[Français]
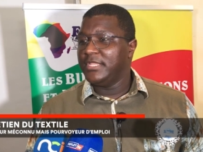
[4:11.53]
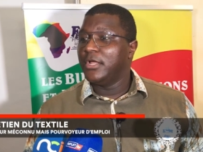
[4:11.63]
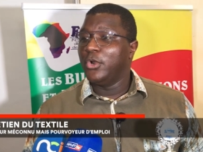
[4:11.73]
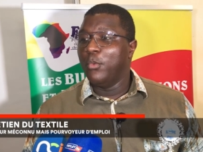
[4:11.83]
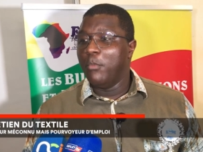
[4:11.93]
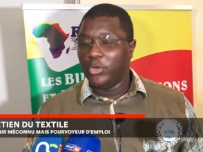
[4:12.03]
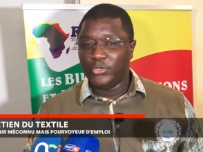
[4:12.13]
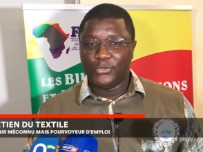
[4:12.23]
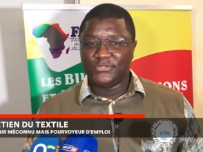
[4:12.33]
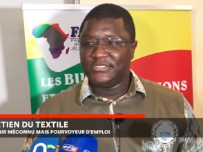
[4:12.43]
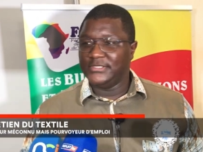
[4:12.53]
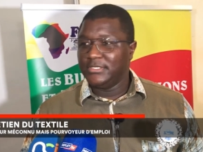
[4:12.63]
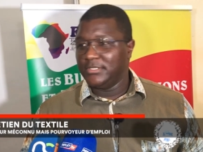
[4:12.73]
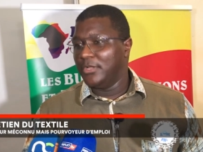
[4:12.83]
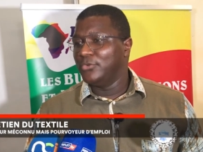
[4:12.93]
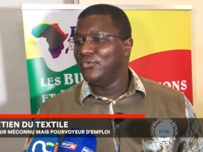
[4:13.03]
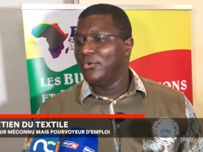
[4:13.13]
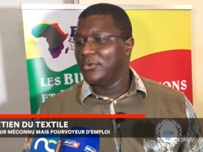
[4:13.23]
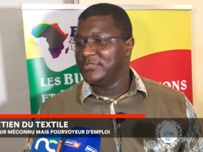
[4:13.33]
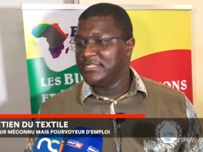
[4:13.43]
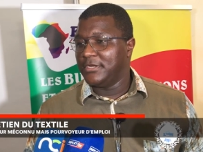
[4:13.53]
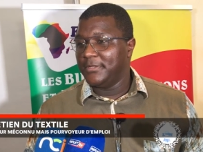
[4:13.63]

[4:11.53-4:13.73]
dans le monde aussi et dans tout le continent.